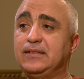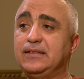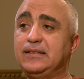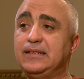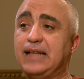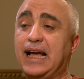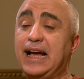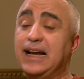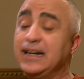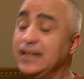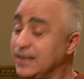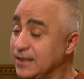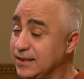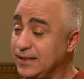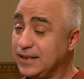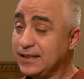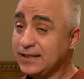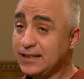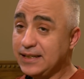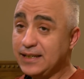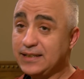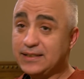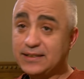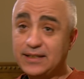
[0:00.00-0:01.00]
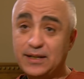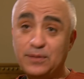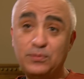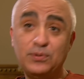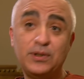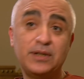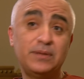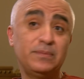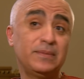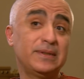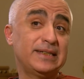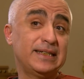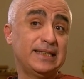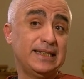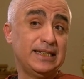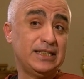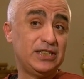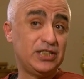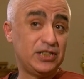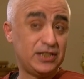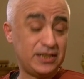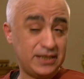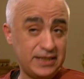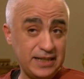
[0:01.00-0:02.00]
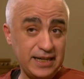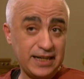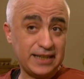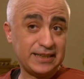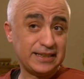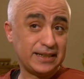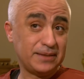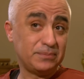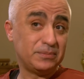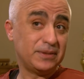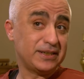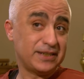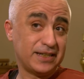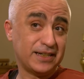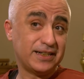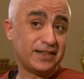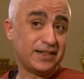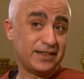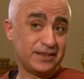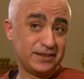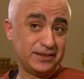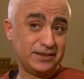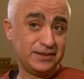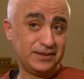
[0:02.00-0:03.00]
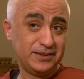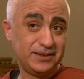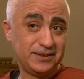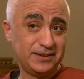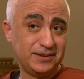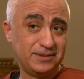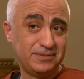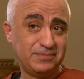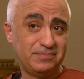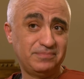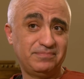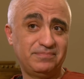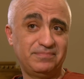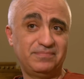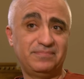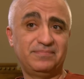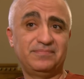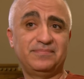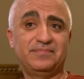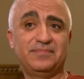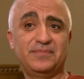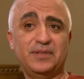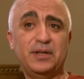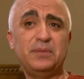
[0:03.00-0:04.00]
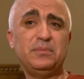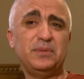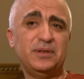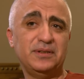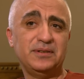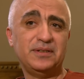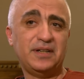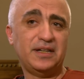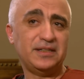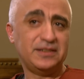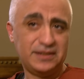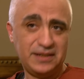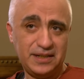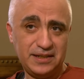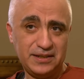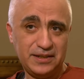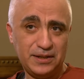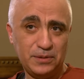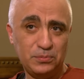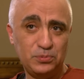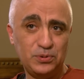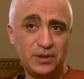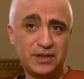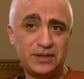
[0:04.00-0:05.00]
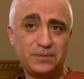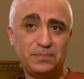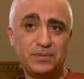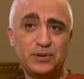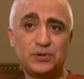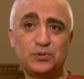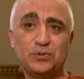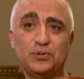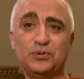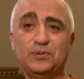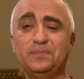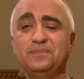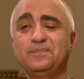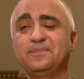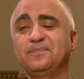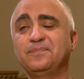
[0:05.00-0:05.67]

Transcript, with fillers: Her ne kadar kendi kabul etmese de ciddi anlamda sakardır. Ama asla kabul etmez onu.